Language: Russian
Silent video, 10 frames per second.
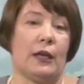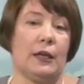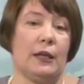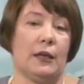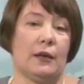
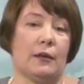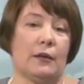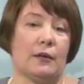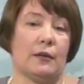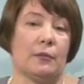И
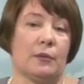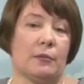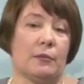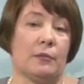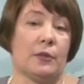э,
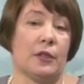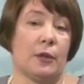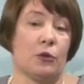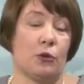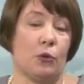мы
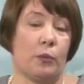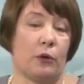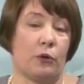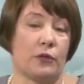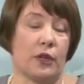знаем, что у
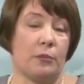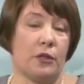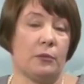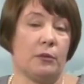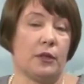Покровской
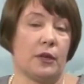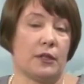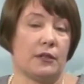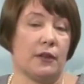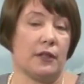общины было как
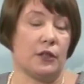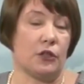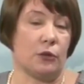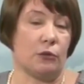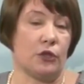раз два
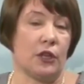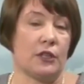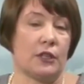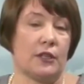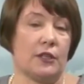дачных
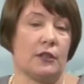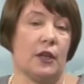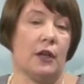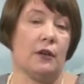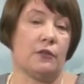участка, один
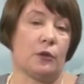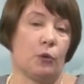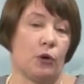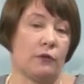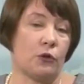в
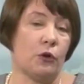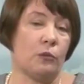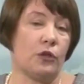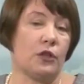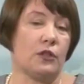
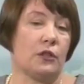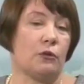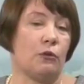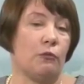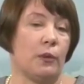Серпуховском уезде,
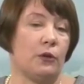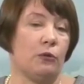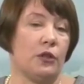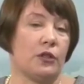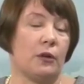другой в
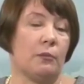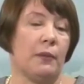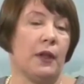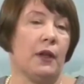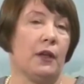Подольском.
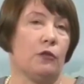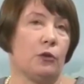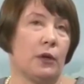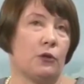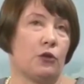И
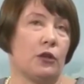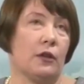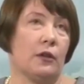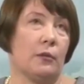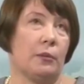вот
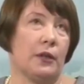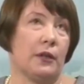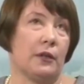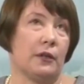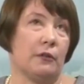матушка
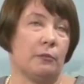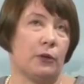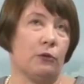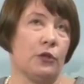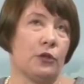приехала в
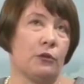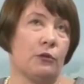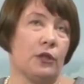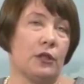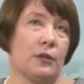Подольский
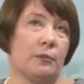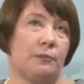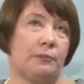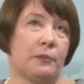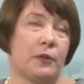уезд
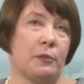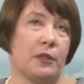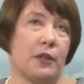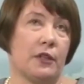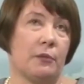
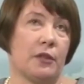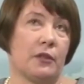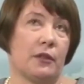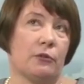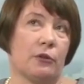посмотреть на
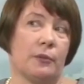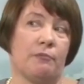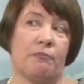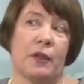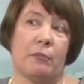место,
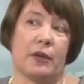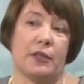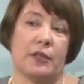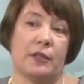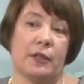которое
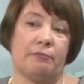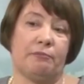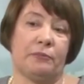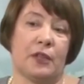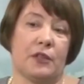просила
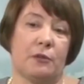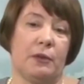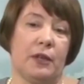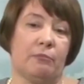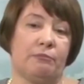
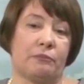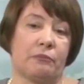себе